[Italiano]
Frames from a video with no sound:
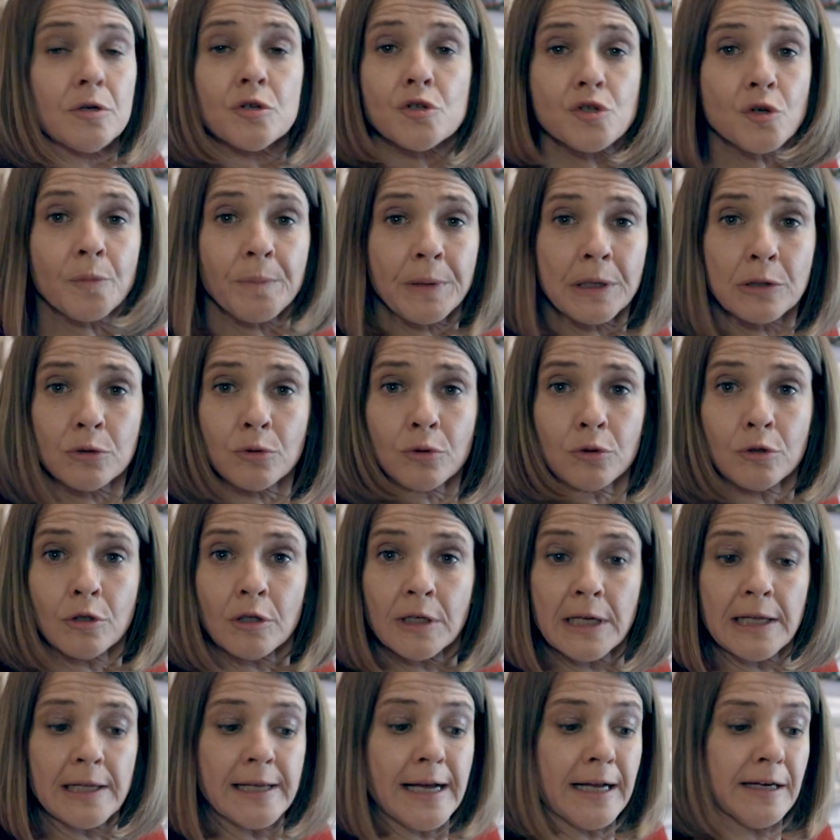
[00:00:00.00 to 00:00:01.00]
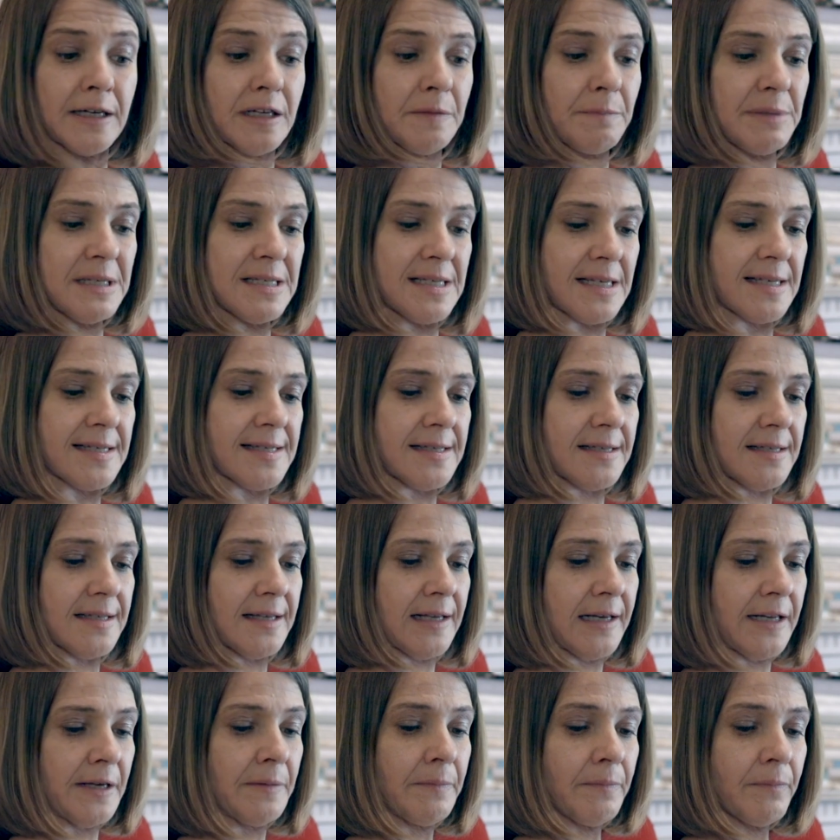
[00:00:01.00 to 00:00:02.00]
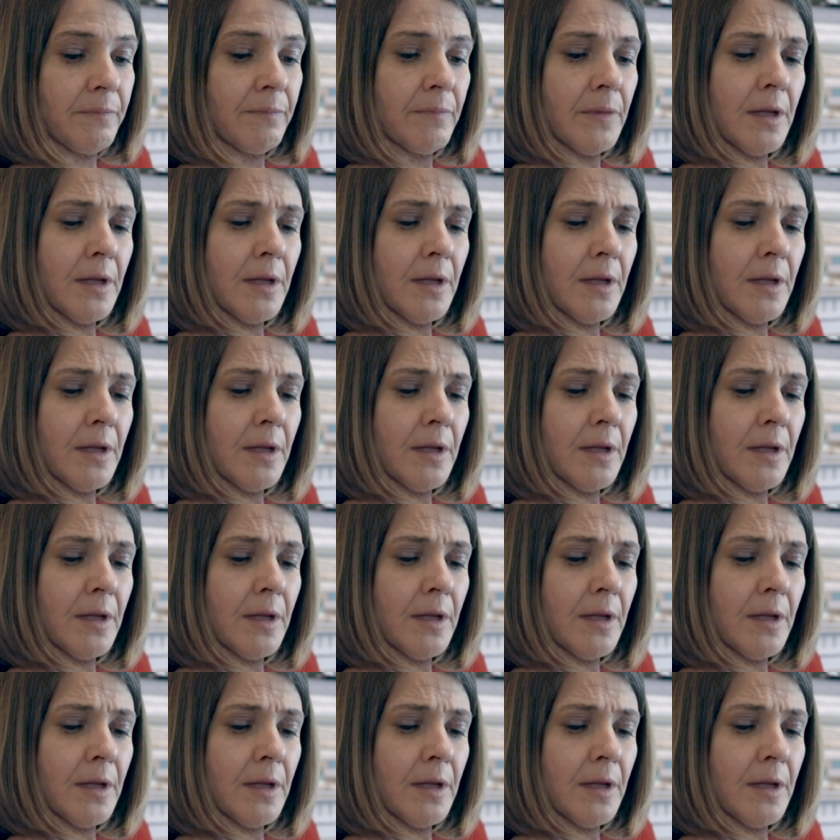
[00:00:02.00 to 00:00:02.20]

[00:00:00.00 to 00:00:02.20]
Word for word: soprattutto negli anni bisestili.